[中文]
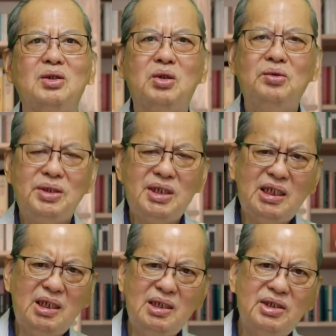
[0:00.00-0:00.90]
从
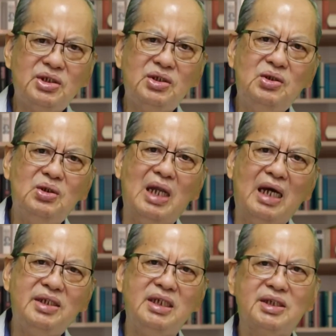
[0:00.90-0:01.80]
次序
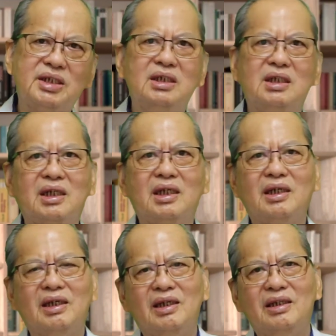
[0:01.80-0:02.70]
来解释，
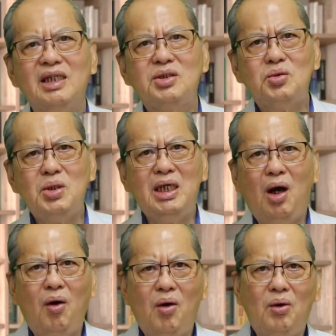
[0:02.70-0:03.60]
那
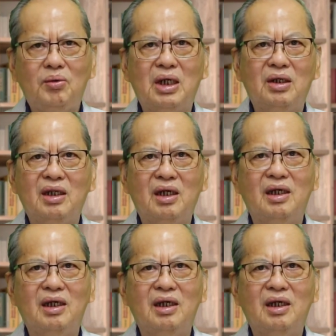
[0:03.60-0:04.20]
最后的。